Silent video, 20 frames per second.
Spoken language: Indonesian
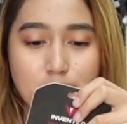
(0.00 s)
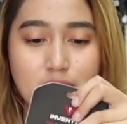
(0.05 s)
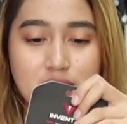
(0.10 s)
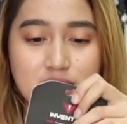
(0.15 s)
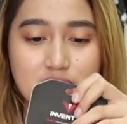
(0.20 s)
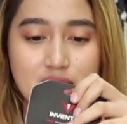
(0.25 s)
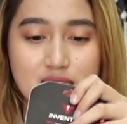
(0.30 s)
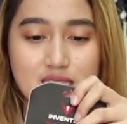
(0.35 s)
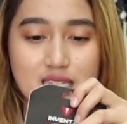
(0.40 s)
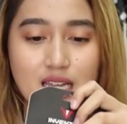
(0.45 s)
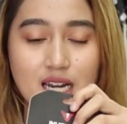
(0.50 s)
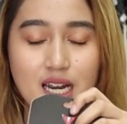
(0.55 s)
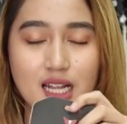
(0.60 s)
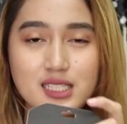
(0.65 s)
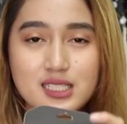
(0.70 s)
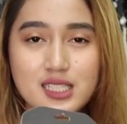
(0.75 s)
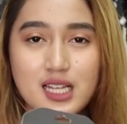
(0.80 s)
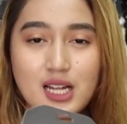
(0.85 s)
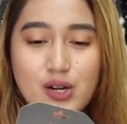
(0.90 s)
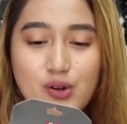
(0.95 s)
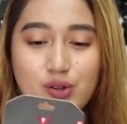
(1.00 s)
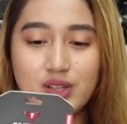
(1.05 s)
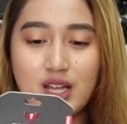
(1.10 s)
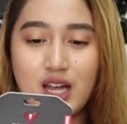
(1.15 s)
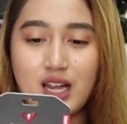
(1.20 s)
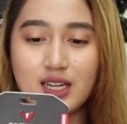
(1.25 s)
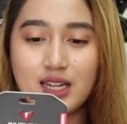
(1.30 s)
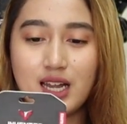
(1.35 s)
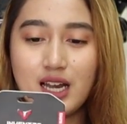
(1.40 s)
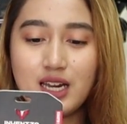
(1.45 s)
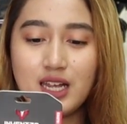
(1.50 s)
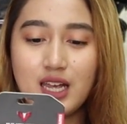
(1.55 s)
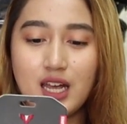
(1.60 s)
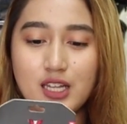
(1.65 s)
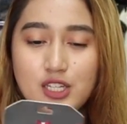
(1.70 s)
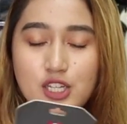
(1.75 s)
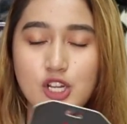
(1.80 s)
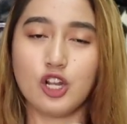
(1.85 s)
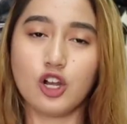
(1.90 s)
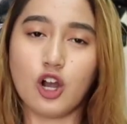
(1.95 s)
bececeran sarung tangan
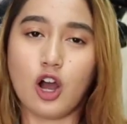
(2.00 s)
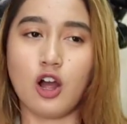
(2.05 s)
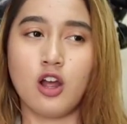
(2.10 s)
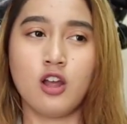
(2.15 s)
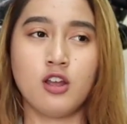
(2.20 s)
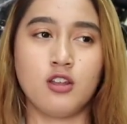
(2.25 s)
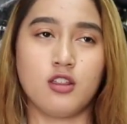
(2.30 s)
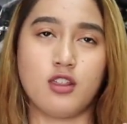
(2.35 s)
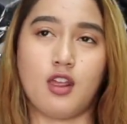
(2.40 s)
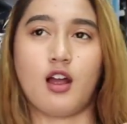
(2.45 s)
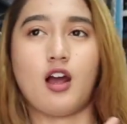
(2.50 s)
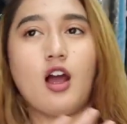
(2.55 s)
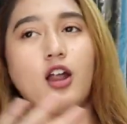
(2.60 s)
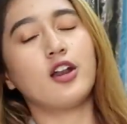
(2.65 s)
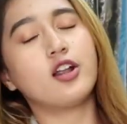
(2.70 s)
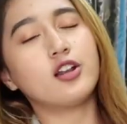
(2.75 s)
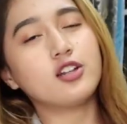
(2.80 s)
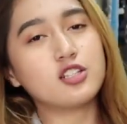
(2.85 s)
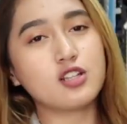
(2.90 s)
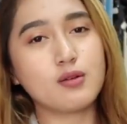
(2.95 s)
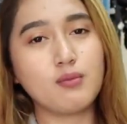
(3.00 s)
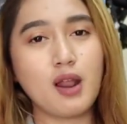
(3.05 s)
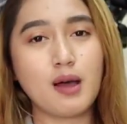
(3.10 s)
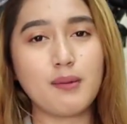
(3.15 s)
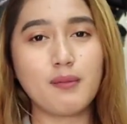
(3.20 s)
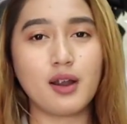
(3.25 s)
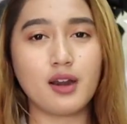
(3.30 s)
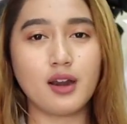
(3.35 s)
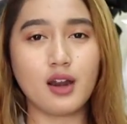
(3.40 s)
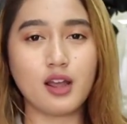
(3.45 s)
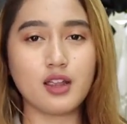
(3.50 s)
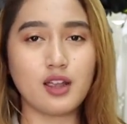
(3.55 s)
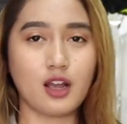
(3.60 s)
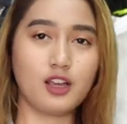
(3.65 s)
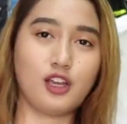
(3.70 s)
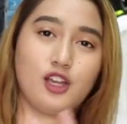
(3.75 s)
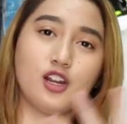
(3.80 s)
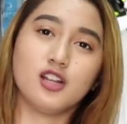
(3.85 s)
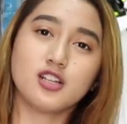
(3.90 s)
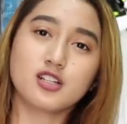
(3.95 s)
kalian jadi nggak yang kanan di sebelah mana,
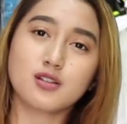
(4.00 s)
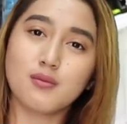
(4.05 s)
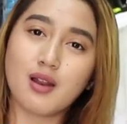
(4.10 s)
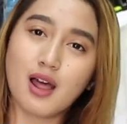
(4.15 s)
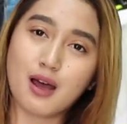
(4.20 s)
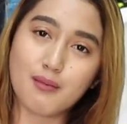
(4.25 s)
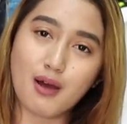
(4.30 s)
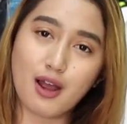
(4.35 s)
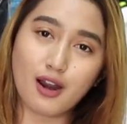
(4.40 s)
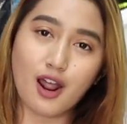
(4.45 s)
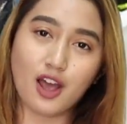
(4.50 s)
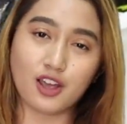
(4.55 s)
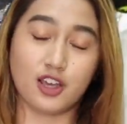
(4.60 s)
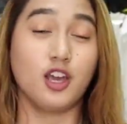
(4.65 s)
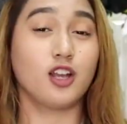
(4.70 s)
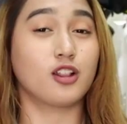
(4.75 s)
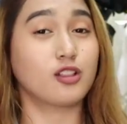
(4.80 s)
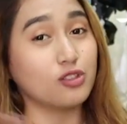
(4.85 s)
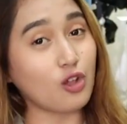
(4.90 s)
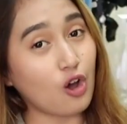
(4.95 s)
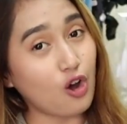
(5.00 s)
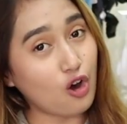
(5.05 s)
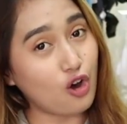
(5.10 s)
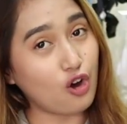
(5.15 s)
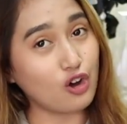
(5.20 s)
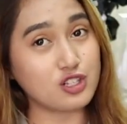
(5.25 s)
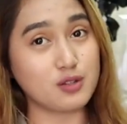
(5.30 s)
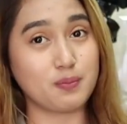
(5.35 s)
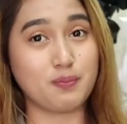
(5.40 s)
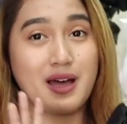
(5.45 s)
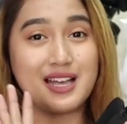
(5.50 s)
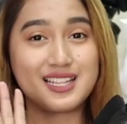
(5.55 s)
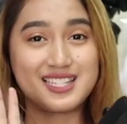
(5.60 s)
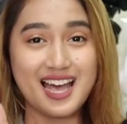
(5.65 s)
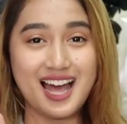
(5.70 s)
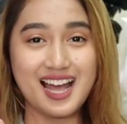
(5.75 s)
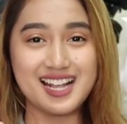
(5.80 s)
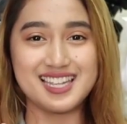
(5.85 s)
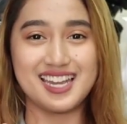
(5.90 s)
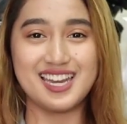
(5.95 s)
yang kiri di sebelah mana gitu,
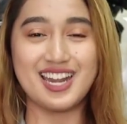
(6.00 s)
sepasang.